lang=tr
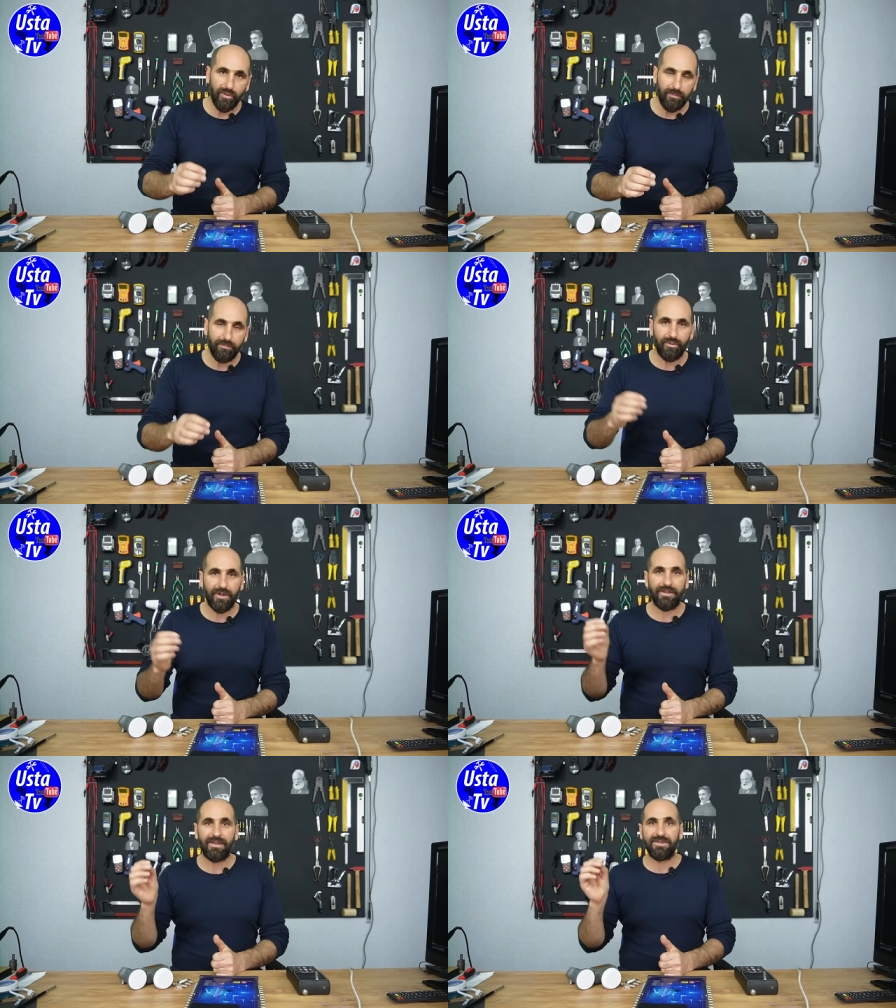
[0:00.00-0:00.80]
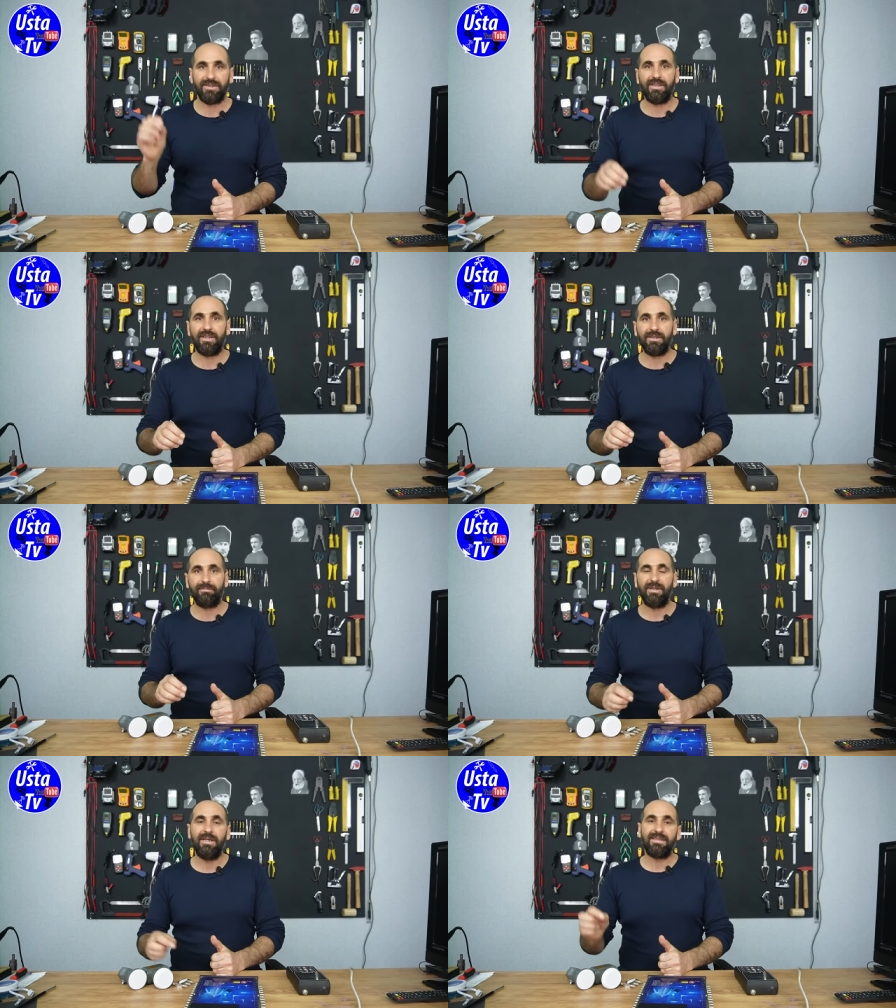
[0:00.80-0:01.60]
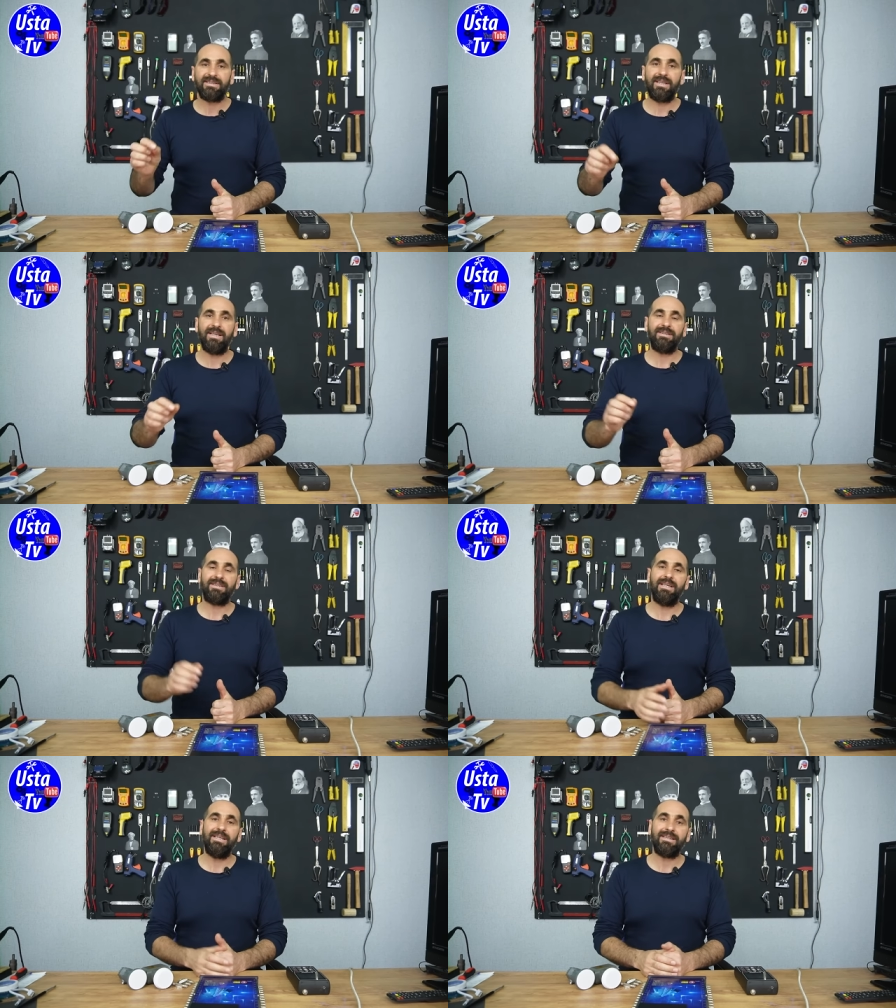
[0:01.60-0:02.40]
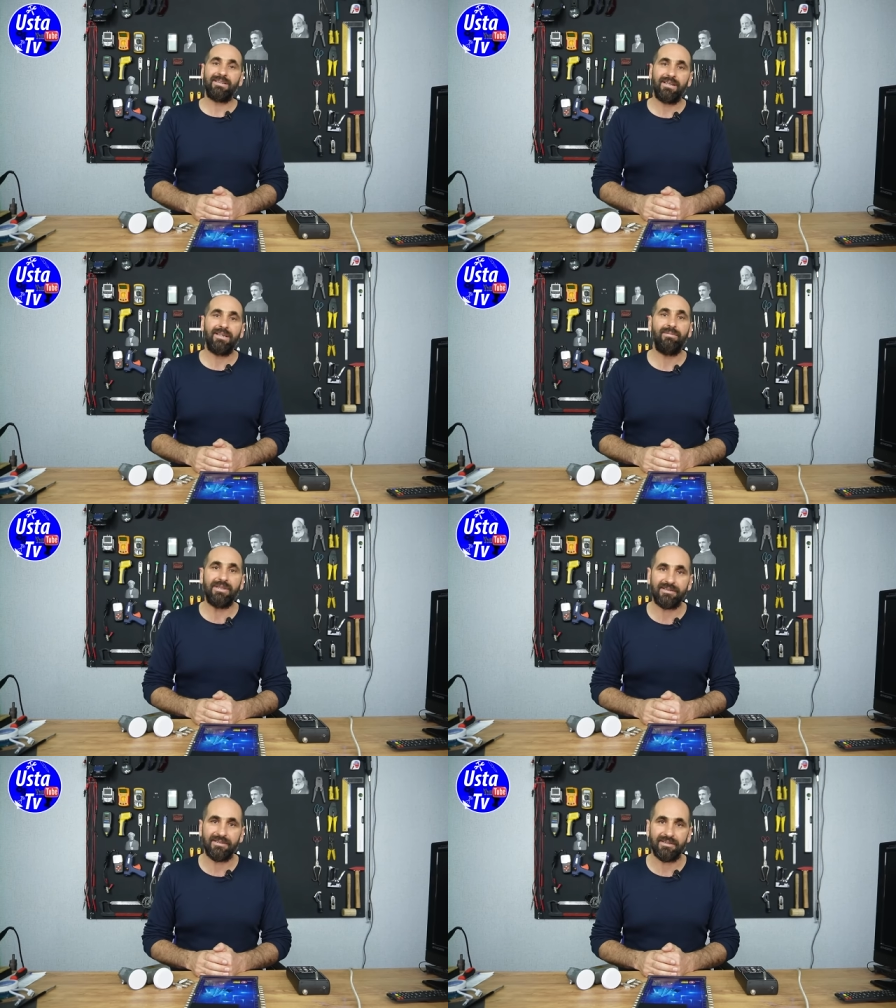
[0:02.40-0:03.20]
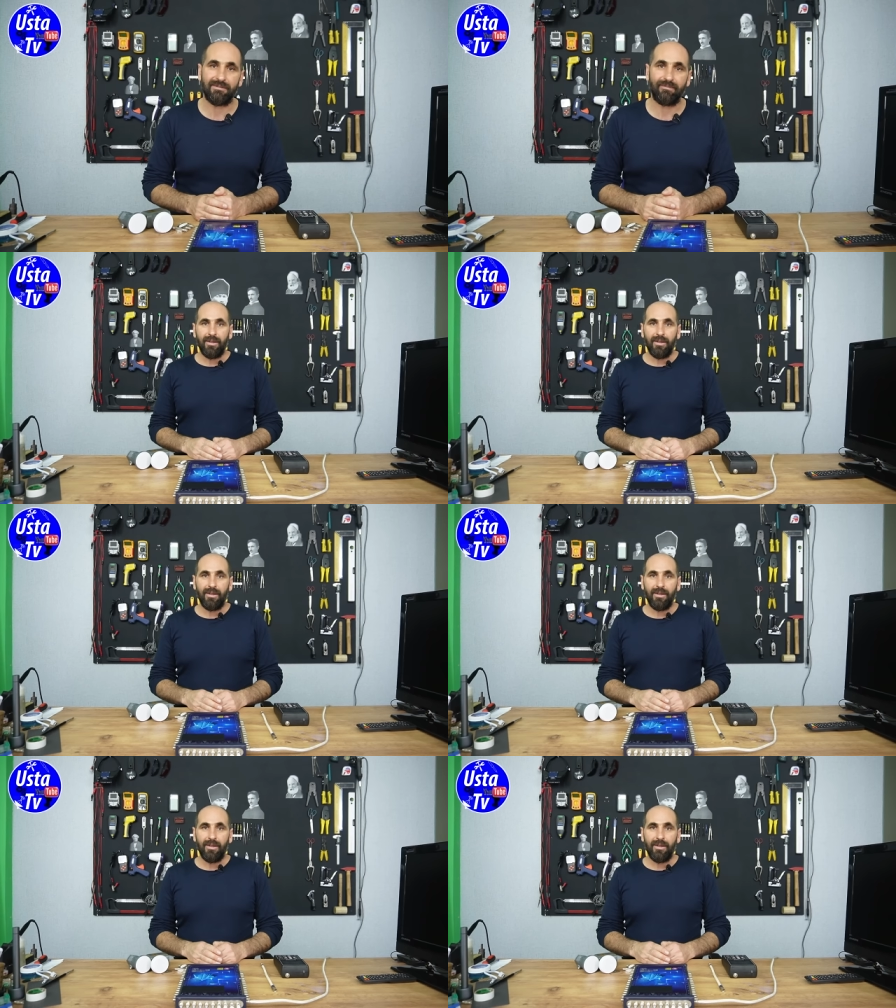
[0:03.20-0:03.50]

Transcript: bulup buradan çıkarıp santrale takabilirsiniz.